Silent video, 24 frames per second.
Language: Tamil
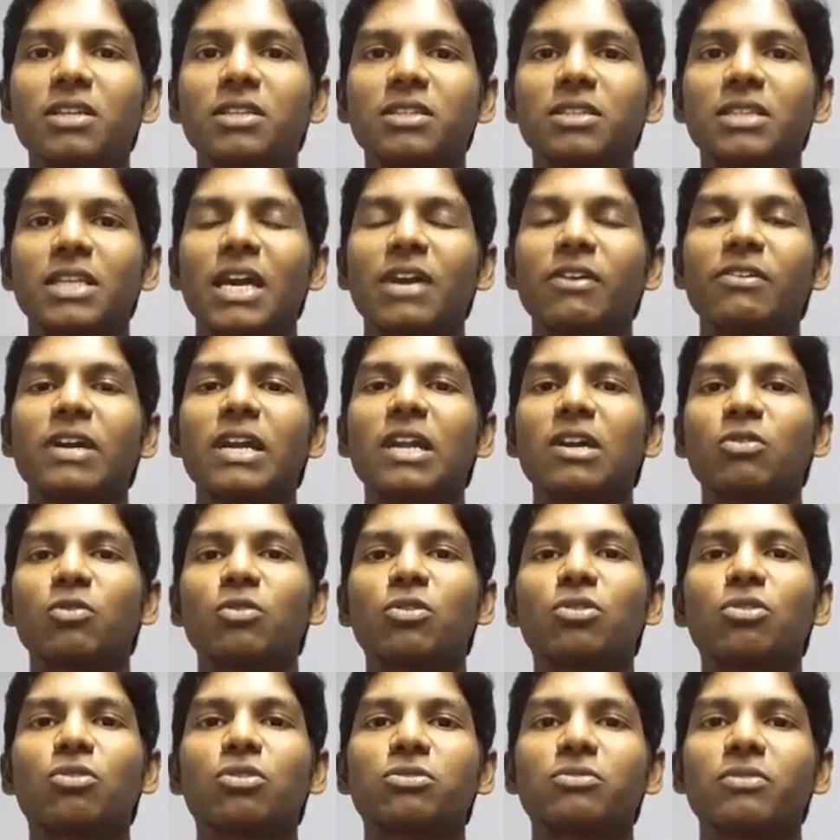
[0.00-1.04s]
அதுக்கு தேவையான
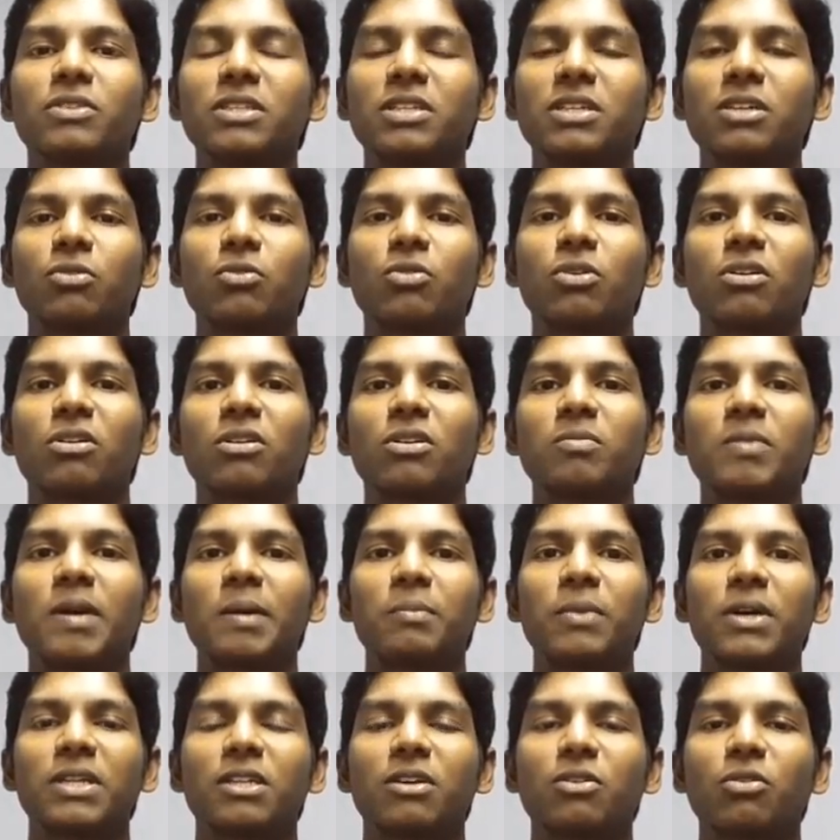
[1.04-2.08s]
குளுக்கோஸ் வந்து கொடுக்கணும்
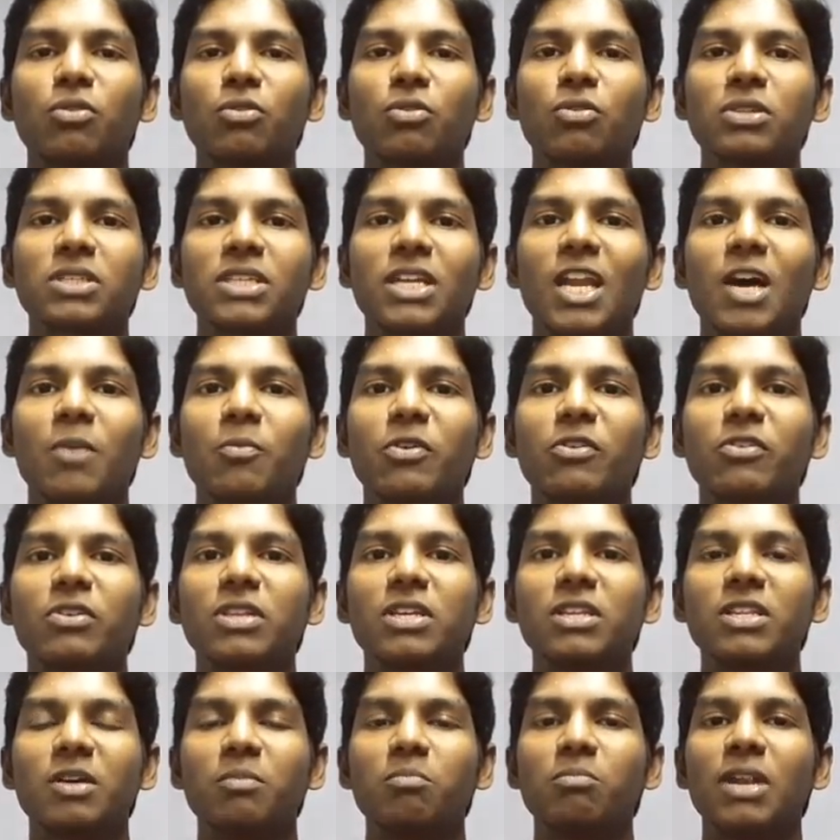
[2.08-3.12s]
அப்போ அந்த குளுக்கோஸ் எல்லாமே
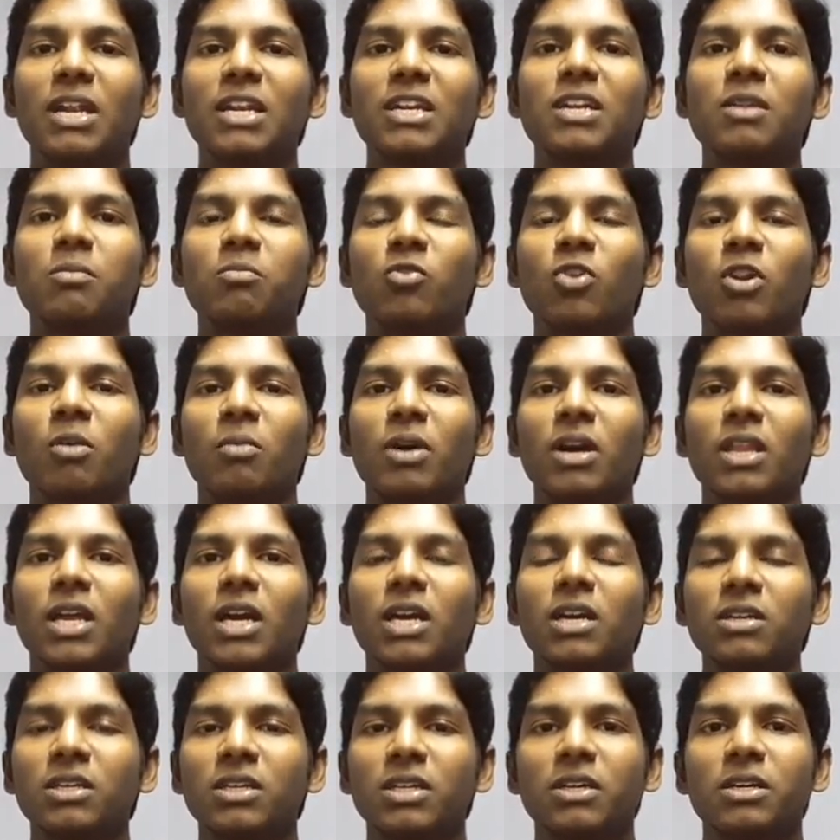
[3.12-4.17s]
வந்து இந்த பிளட்டில் மூலமாக
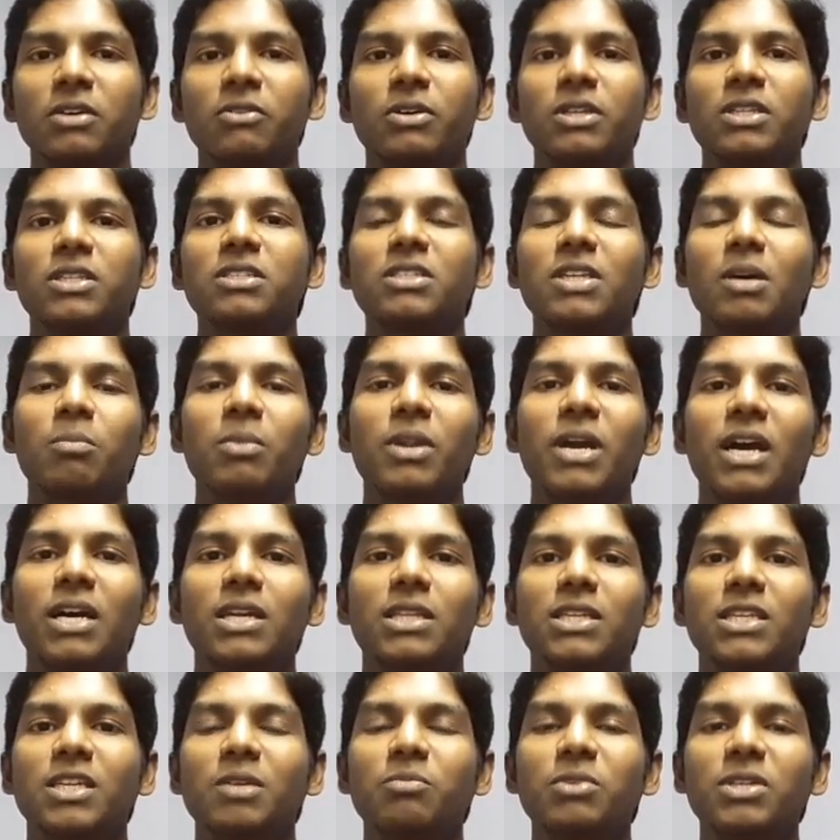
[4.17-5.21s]
தான் வந்து சப்ளை
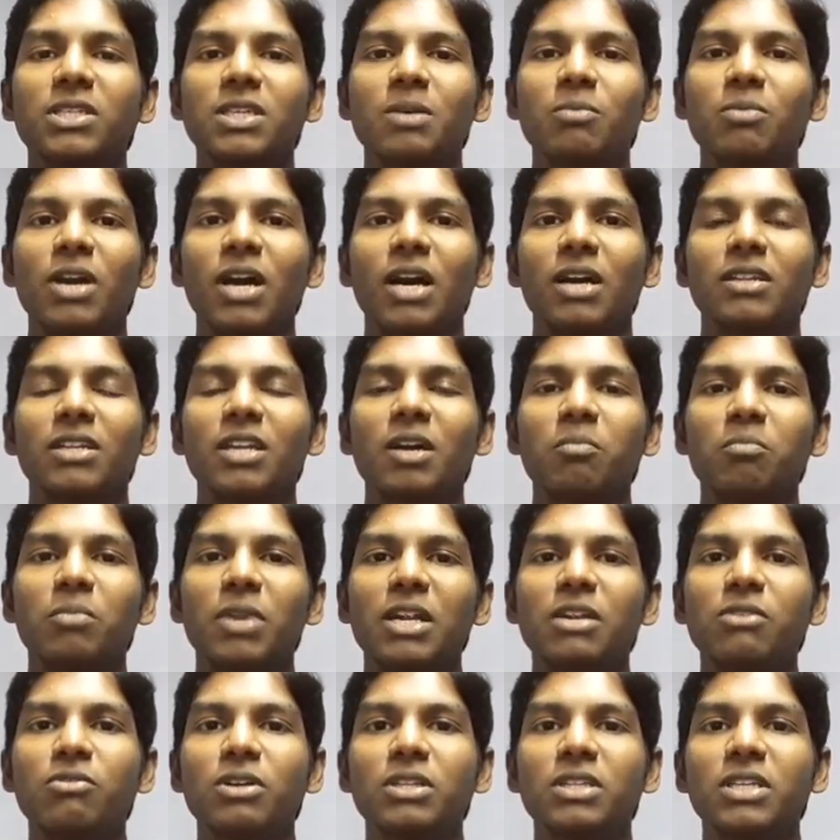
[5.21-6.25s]
ஆகுது எப்படி சப்ளை ஆகுதுன்னா
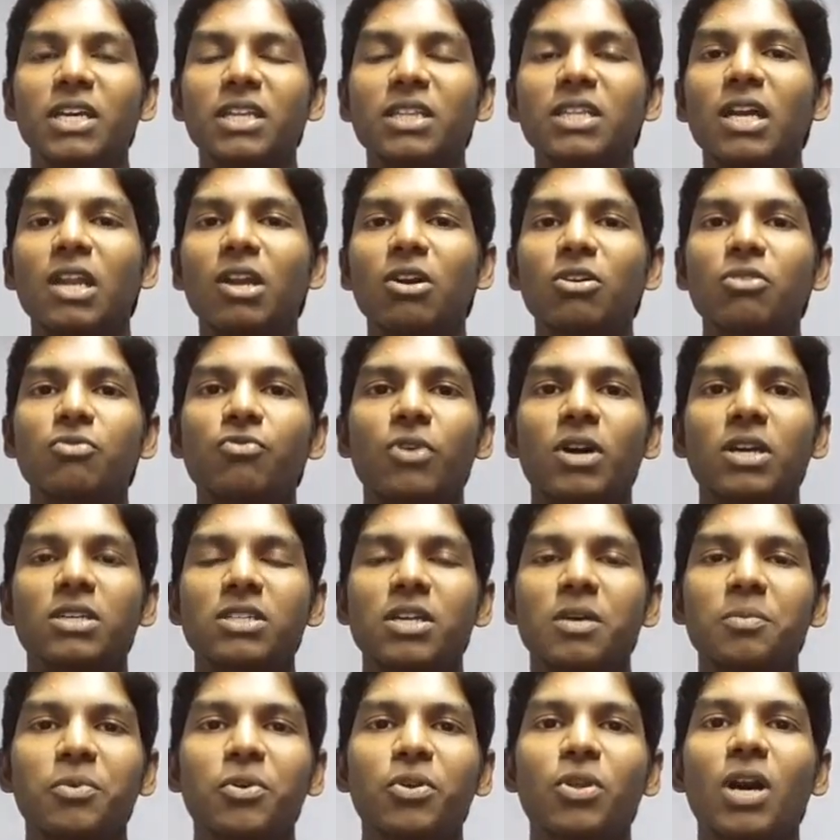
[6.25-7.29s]
பிளட் வந்து எந்த அளவுக்கு
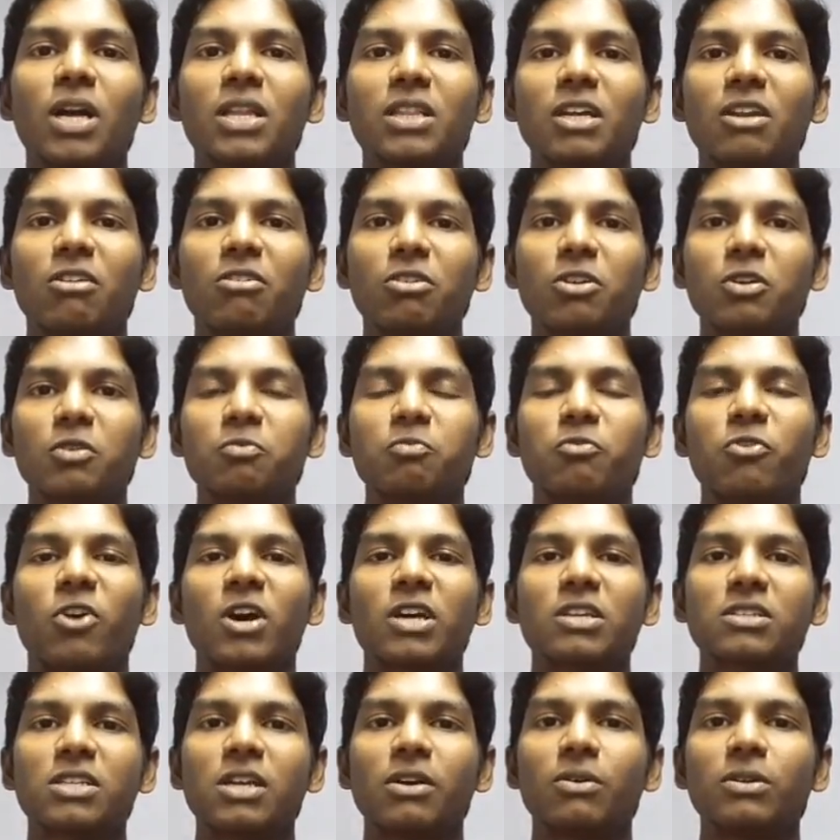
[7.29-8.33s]
ஃபாஸ்ட்டாக போதும் அந்த அளவுக்கு
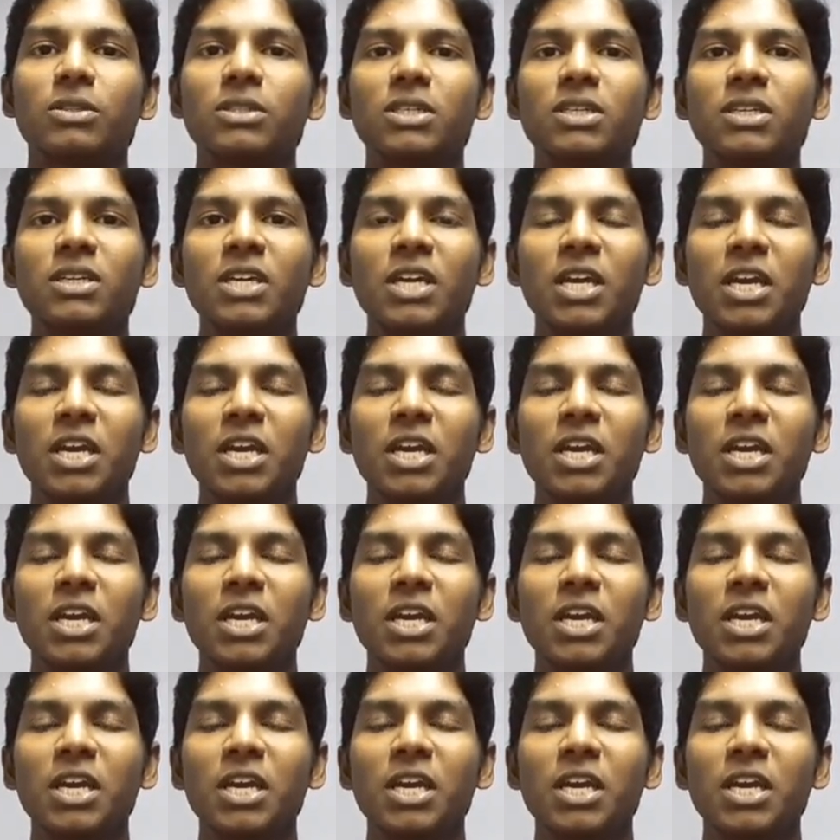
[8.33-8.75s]
ஃபாஸ்ட்டாக வந்து